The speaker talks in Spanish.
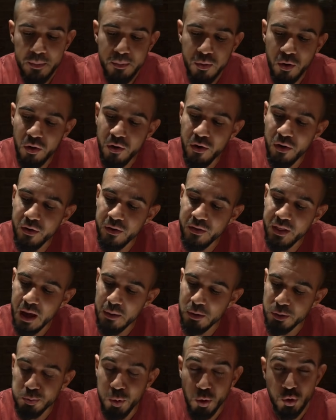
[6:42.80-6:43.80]
por,
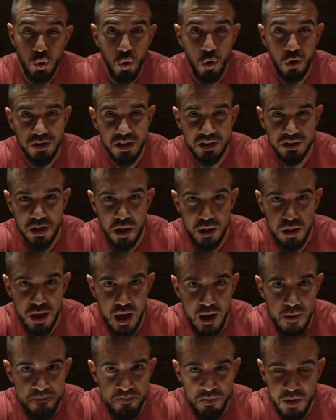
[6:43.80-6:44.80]
digamos, por su
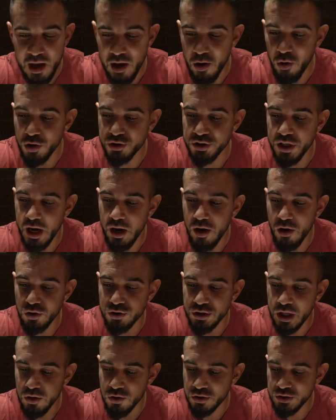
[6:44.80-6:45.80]
consistencia a lo que serán
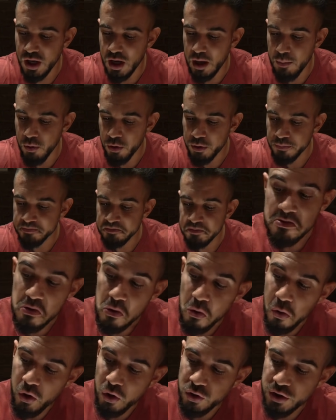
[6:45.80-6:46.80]
los tacos de jamón,
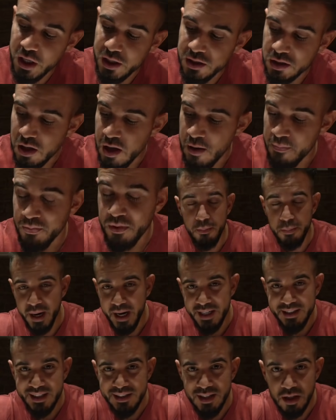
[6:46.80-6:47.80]
curiosas.
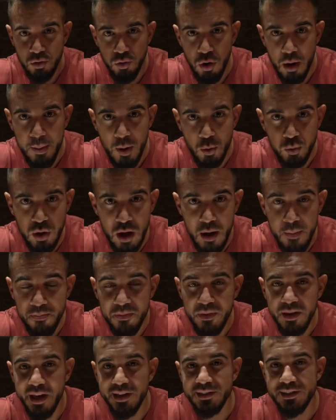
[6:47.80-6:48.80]
Para estas ando una pauta
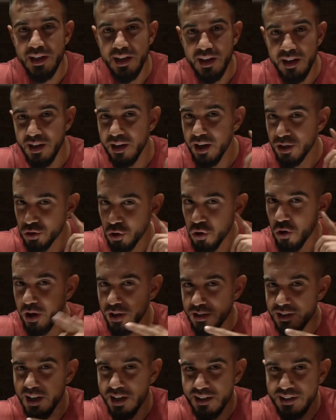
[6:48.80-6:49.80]
y es que eso que veis